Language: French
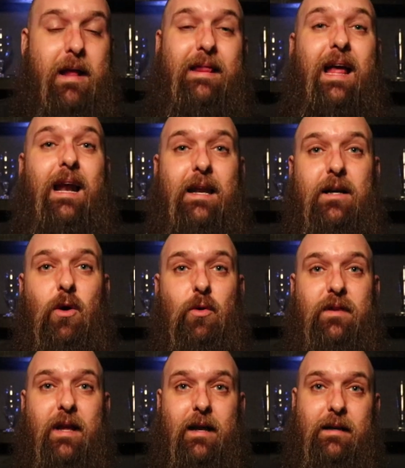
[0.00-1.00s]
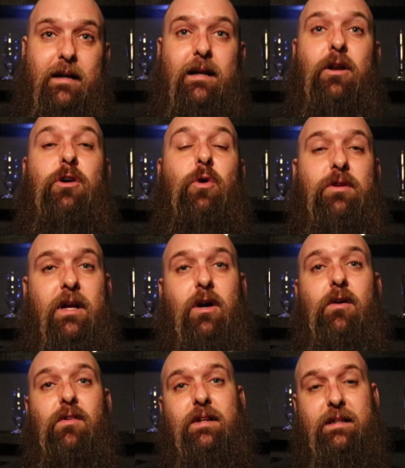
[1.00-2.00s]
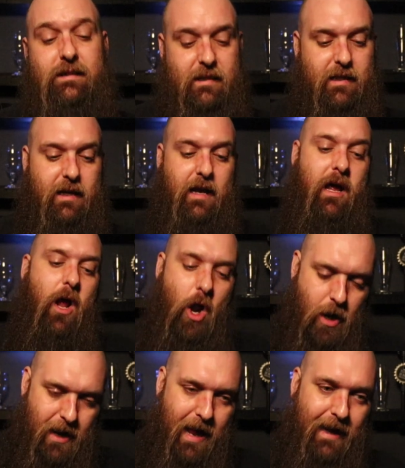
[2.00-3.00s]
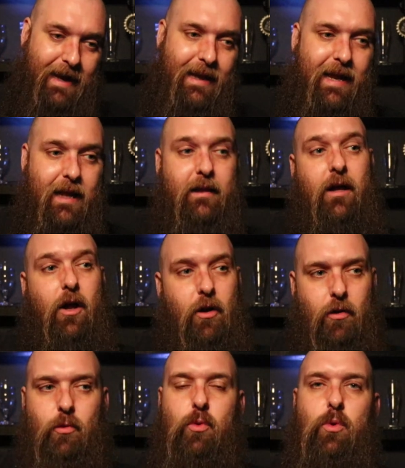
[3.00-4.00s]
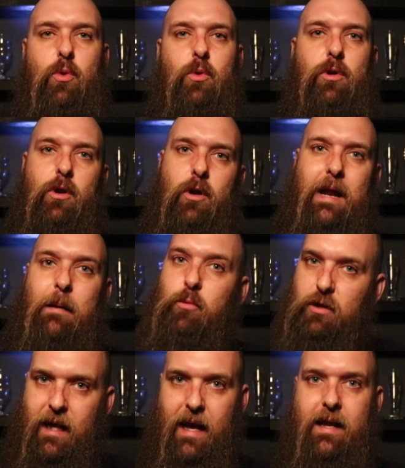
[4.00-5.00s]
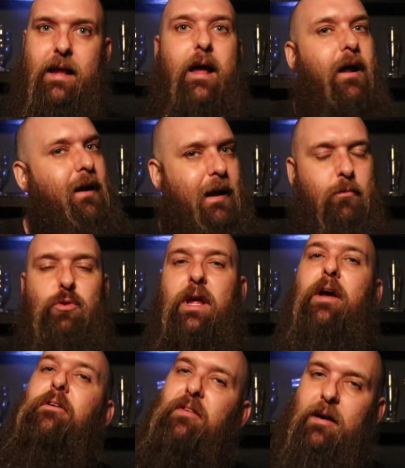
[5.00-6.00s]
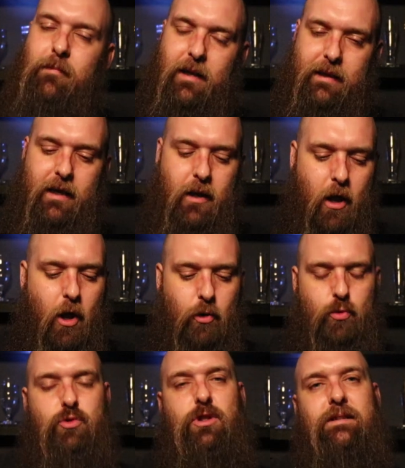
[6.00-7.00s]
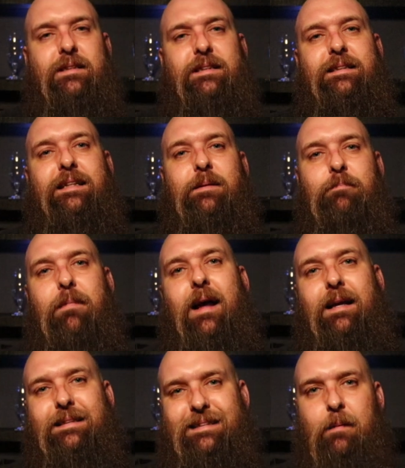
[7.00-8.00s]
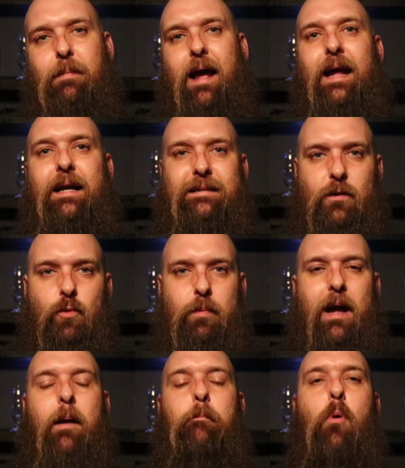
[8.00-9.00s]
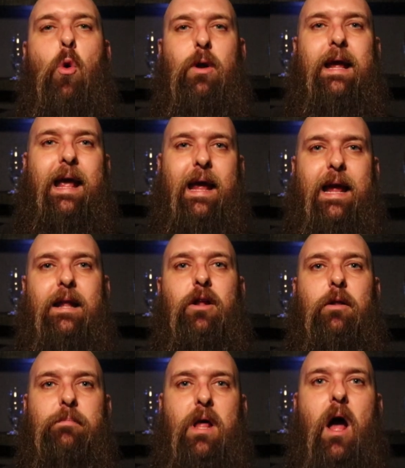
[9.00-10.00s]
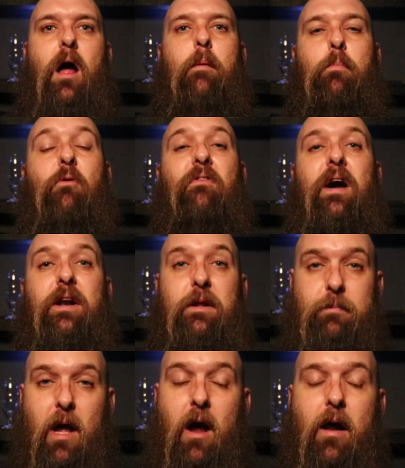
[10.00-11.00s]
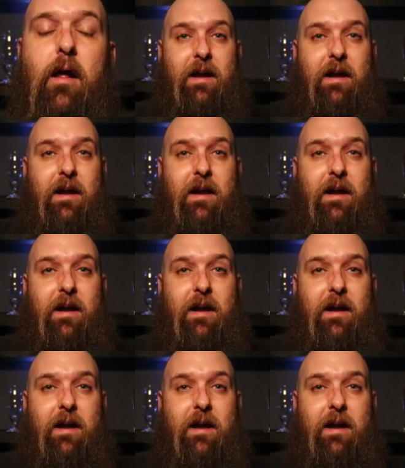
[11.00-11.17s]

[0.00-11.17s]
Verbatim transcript: Maintenant, les contenants. Le contenant qu'on va décider, la canette ou la bouteille, la bouteille refermentée, tout ça, c'est des équipements séparés que ça nous prend pour créer notre bière, pour faire notre bière.